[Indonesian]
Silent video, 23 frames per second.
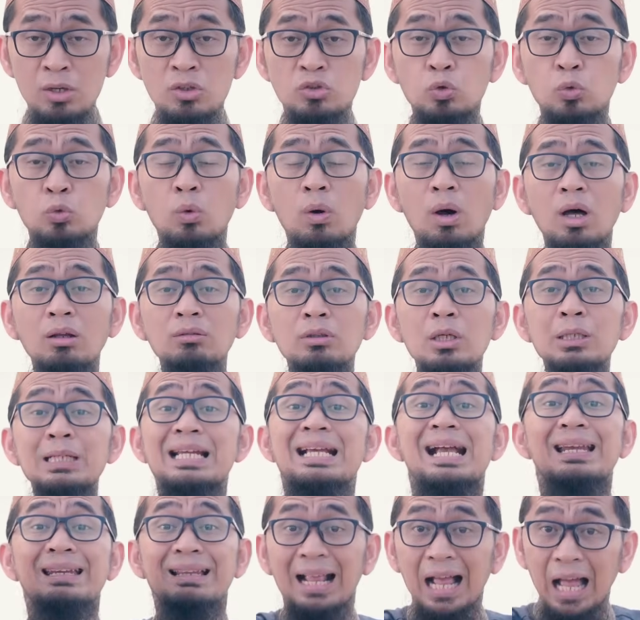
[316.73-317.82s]
Sungguh Allah
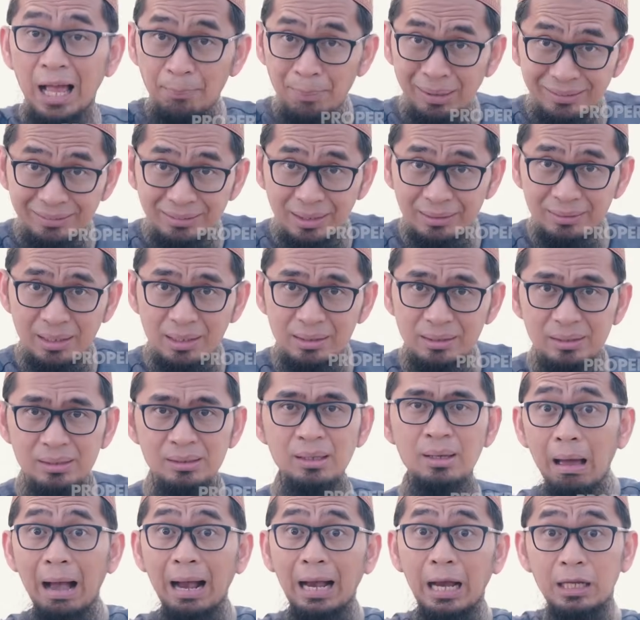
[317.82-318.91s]
dengan rahmatnya tadi
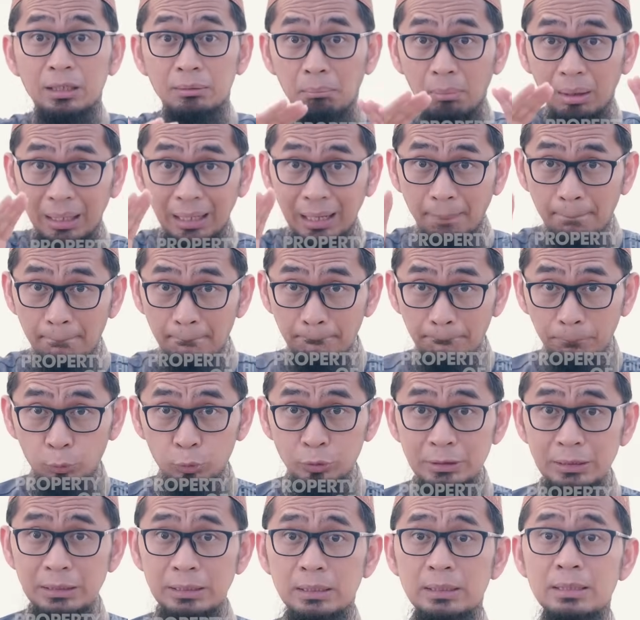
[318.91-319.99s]
akan
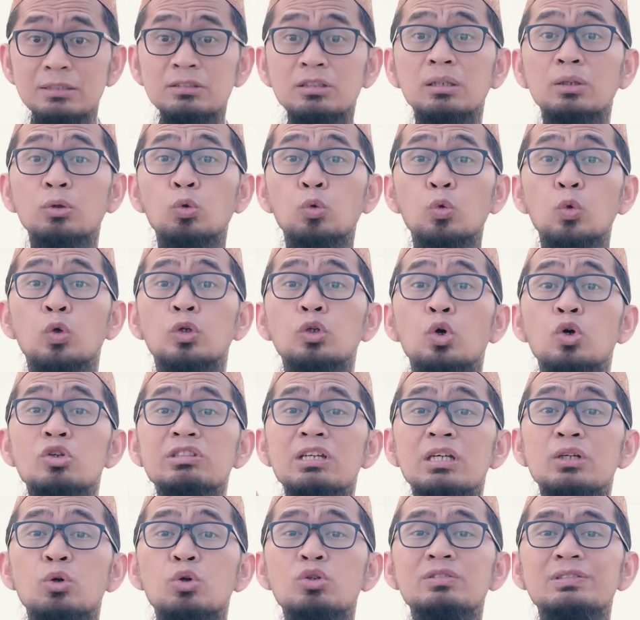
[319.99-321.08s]
mengampuni seluruh
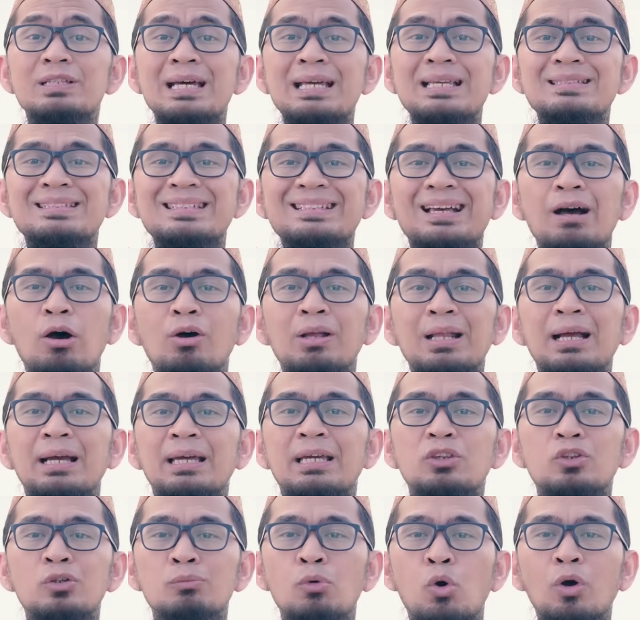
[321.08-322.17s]
dosa-dosa jika orang
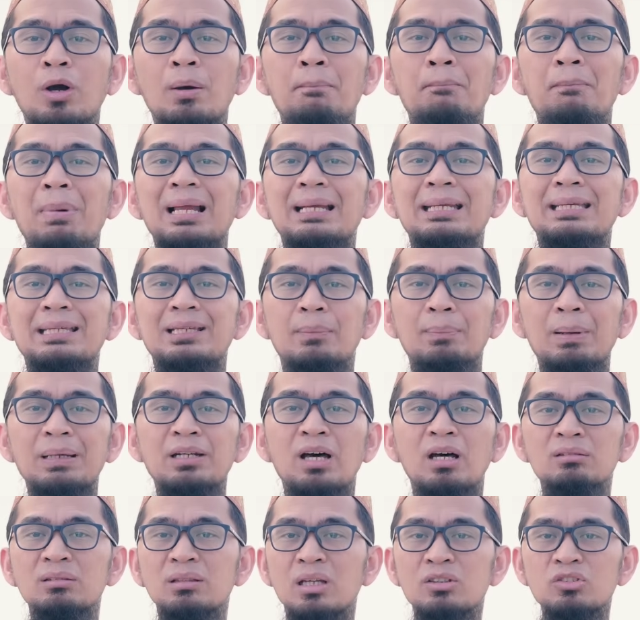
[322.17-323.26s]
itu mau kembali kepada
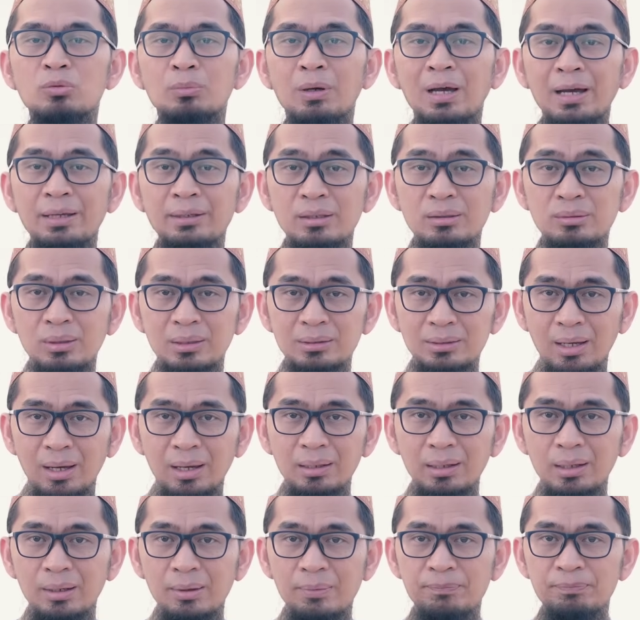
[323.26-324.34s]
Allah subhanahu wa
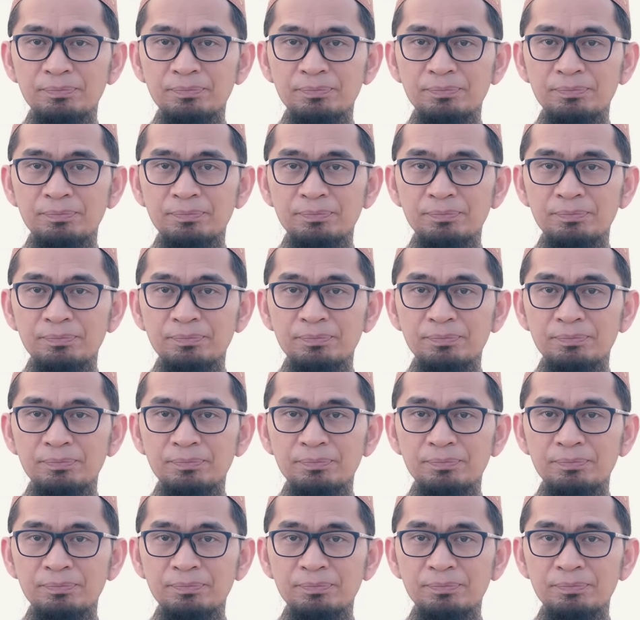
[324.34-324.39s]
ta'ala.